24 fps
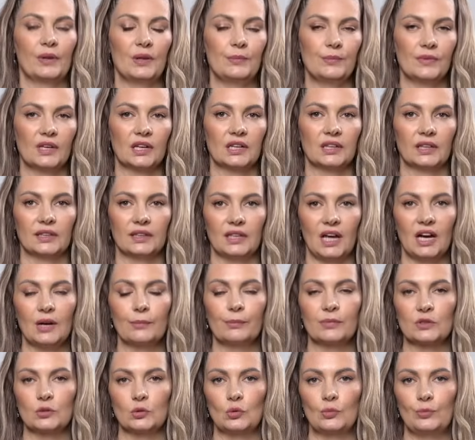Примерно
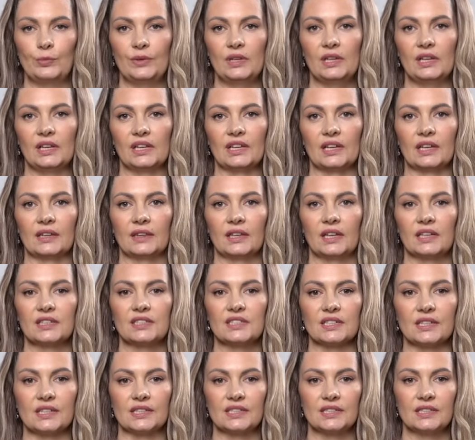так поступили
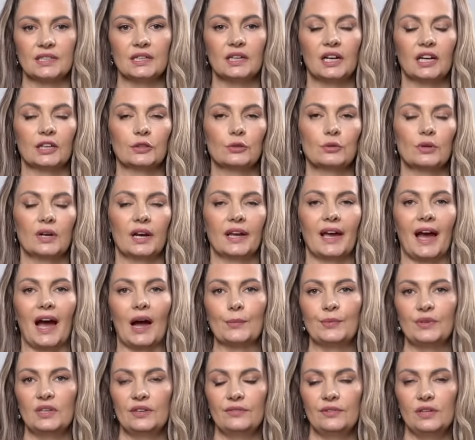нацисты, которые
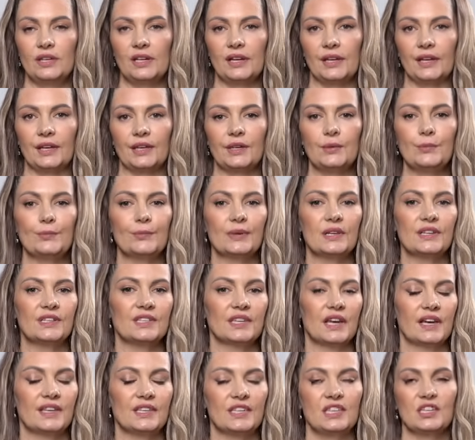объявили
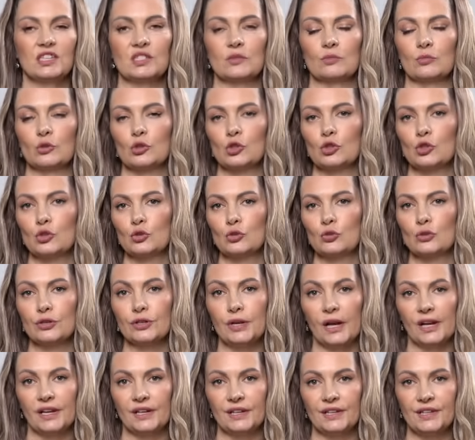импрессионизм,
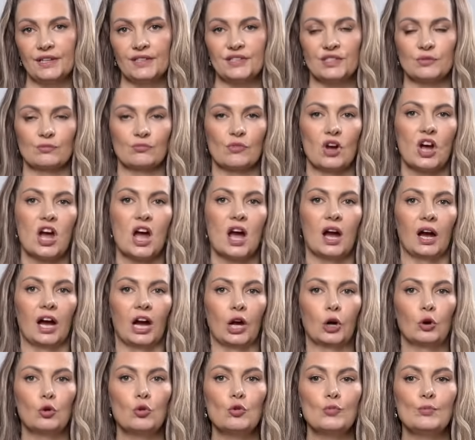сюрреализм,
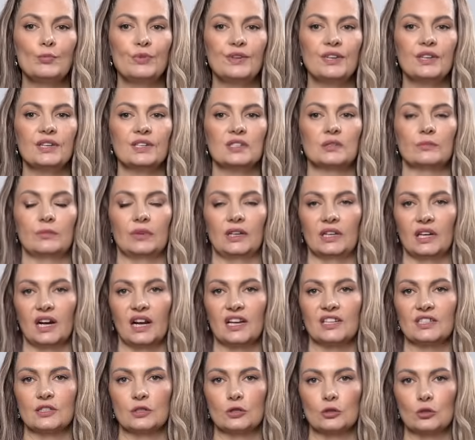а, кубизм и
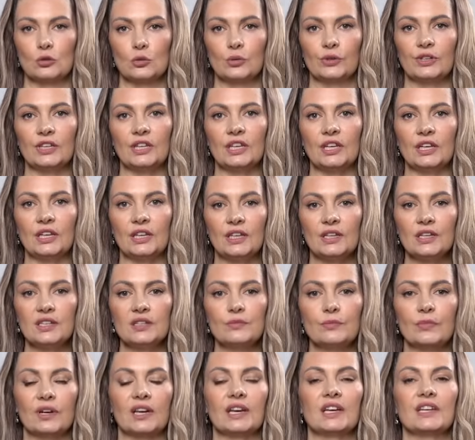разные другие
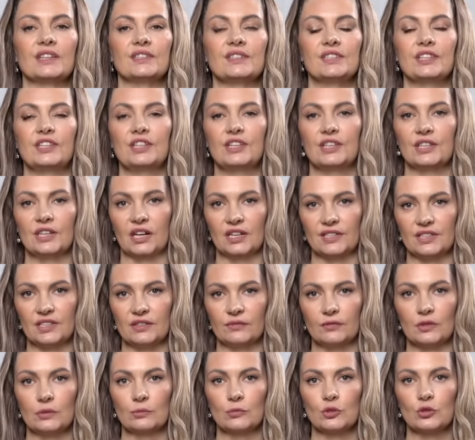измы
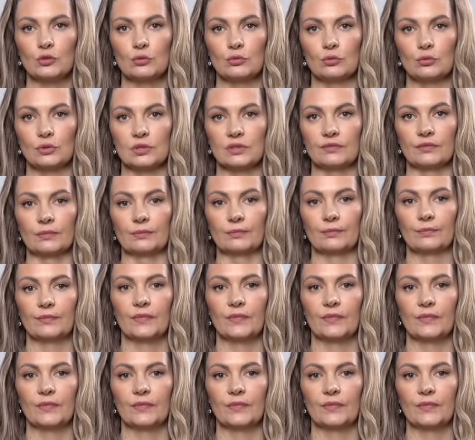дегенеративным искусством.